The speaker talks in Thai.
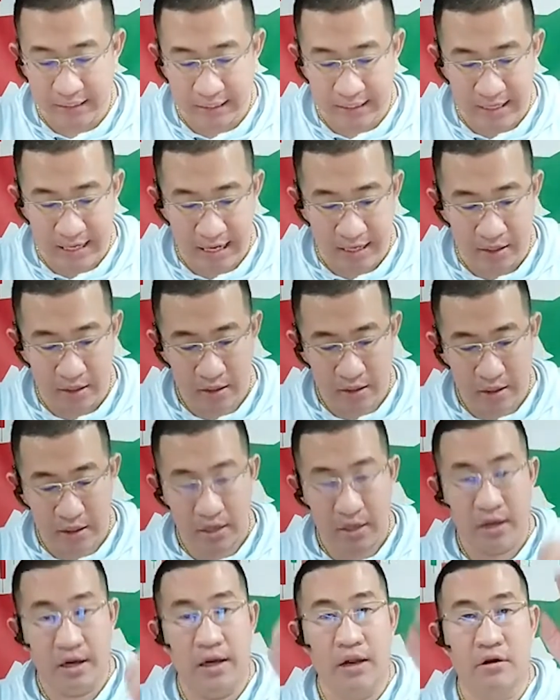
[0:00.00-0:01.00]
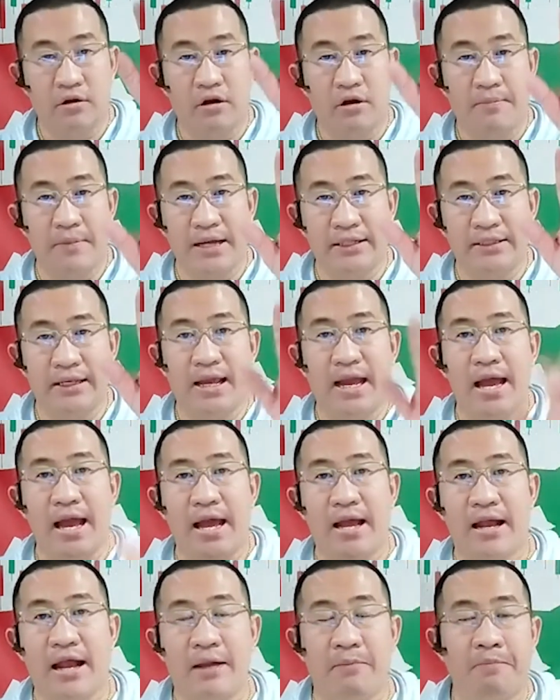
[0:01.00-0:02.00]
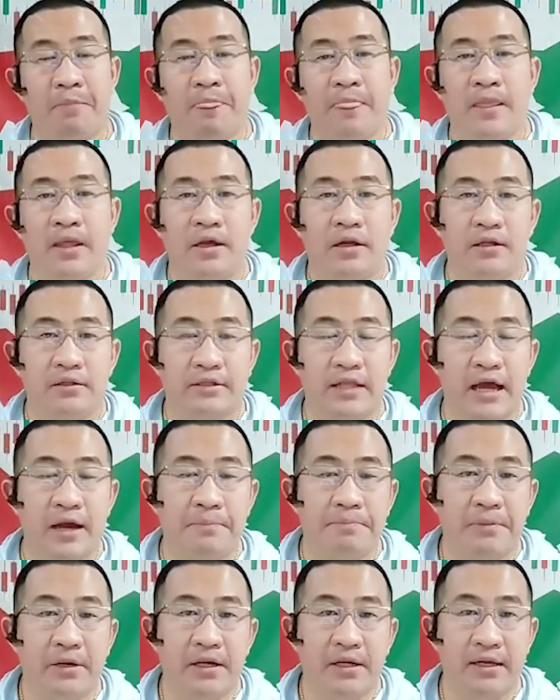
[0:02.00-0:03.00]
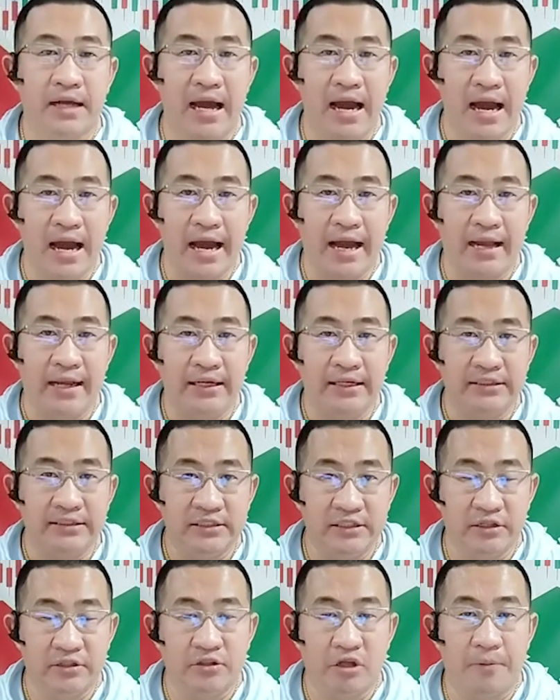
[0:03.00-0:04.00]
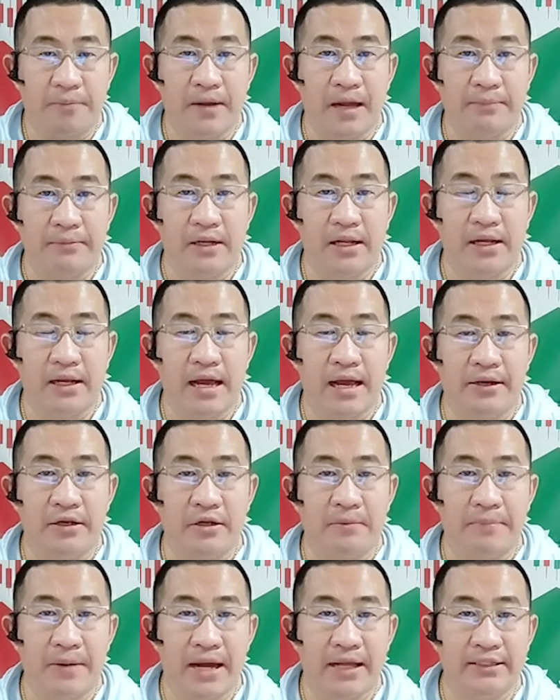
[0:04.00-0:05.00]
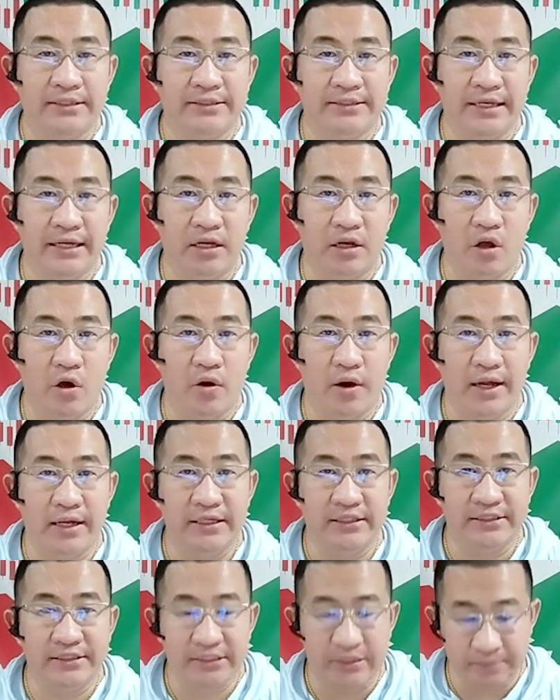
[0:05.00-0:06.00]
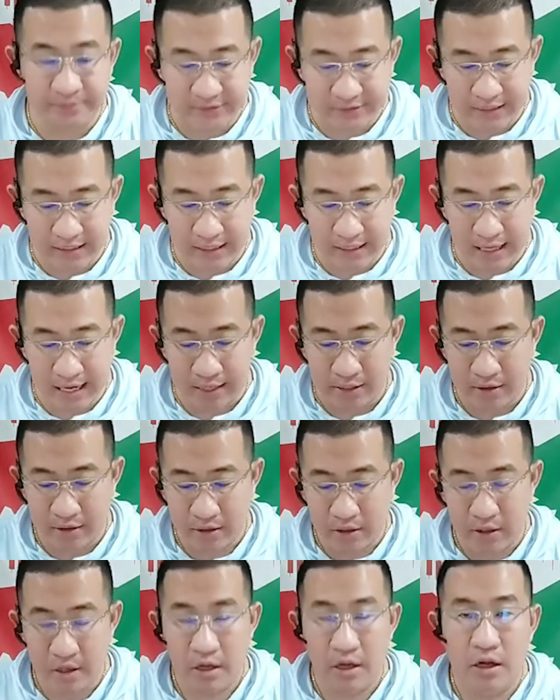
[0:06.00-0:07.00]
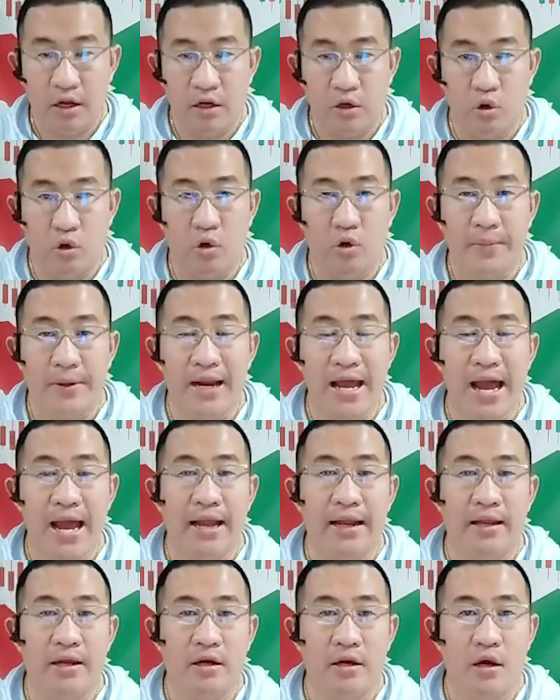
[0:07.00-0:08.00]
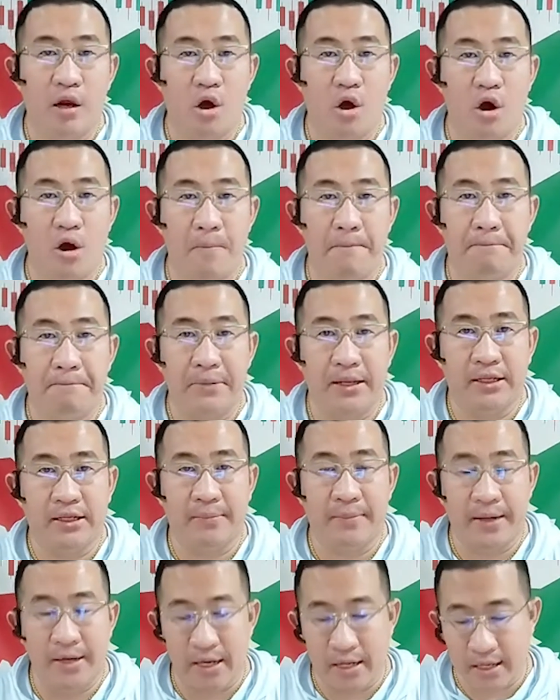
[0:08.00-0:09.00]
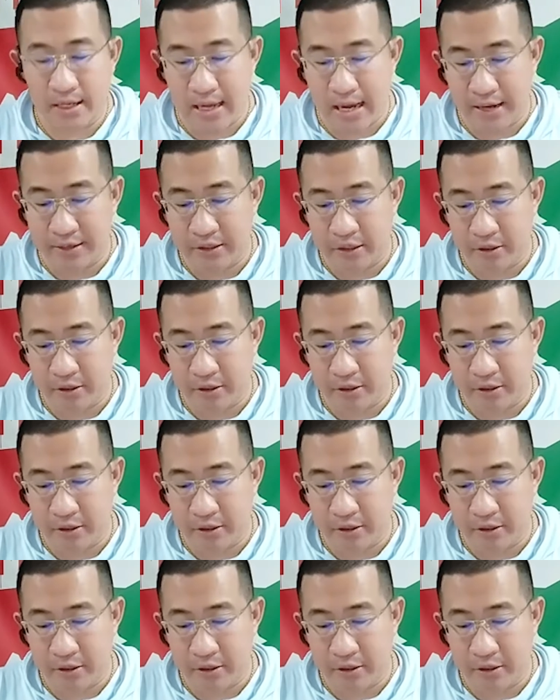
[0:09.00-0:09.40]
เหรียญ แล้วก็ไม้ที่5ครับ ตั้งเปิดขายเซอร์ตอบครับที่ราคา1,744เหรียญ หลุดลงไปได้ รอปิดไม้ที่ราคา